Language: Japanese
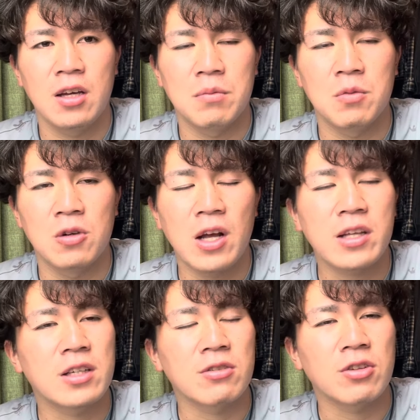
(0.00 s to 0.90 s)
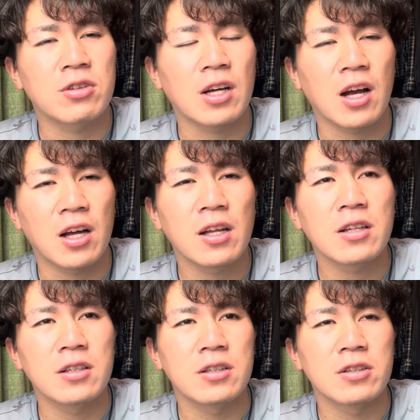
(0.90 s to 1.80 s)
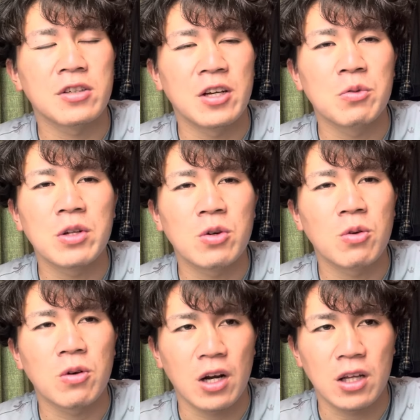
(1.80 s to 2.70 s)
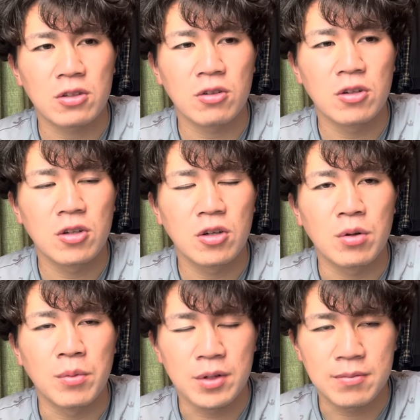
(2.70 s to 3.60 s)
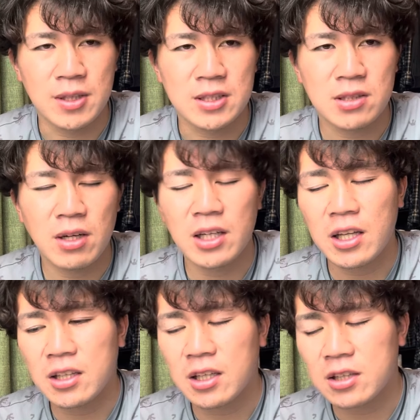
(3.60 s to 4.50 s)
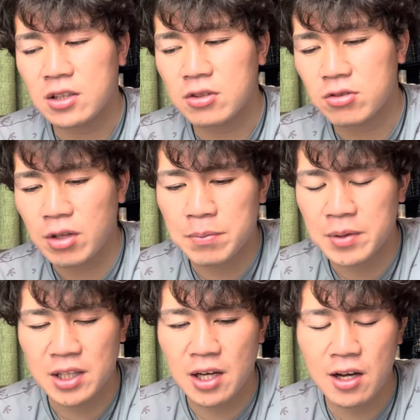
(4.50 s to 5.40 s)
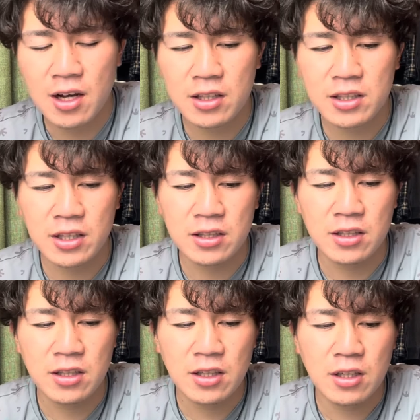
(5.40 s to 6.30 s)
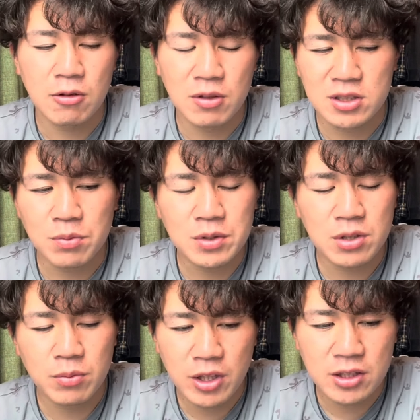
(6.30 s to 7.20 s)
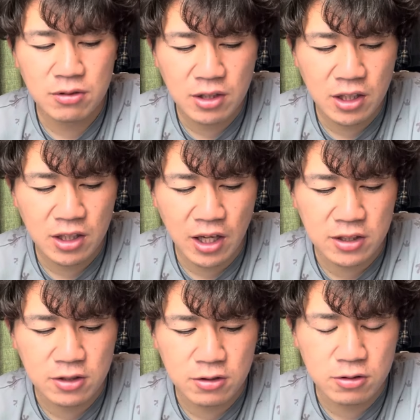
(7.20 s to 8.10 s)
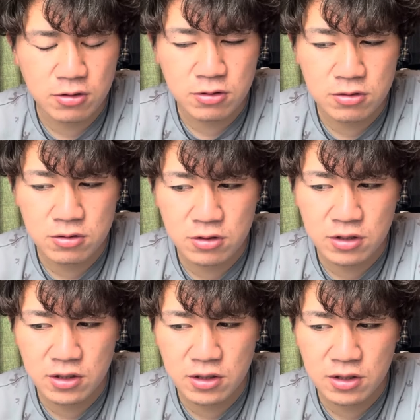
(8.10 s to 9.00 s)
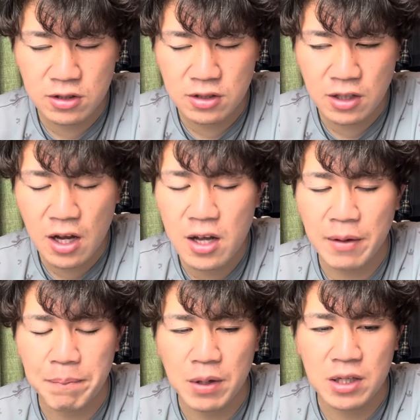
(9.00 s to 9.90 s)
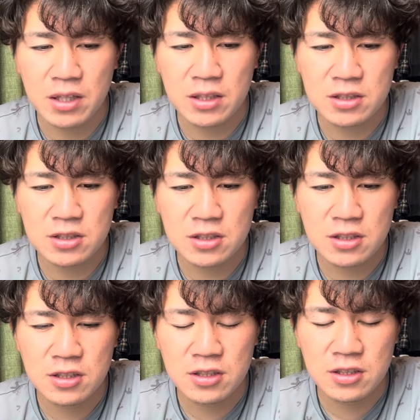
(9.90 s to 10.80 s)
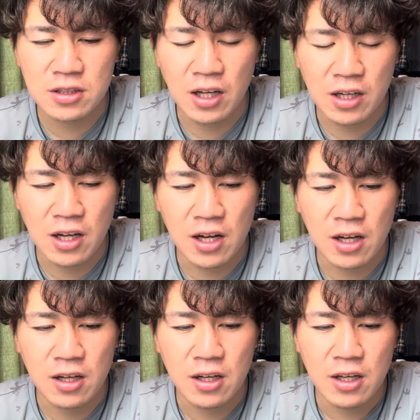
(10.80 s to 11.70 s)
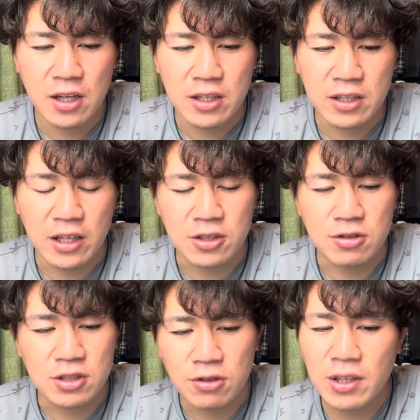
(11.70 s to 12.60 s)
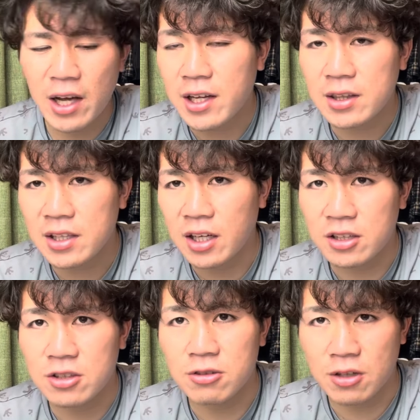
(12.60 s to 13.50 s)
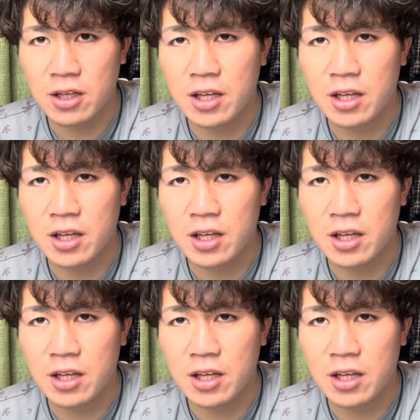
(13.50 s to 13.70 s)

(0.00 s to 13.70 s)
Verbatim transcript: もうランキングで言ったらかなり、えー、上の方かなと思います。それはなんでかっていうと、やっぱね、香川県はそもそもね、そんなに野球がやっぱり、なんか、野球がそんな流行ってないっていうのがね、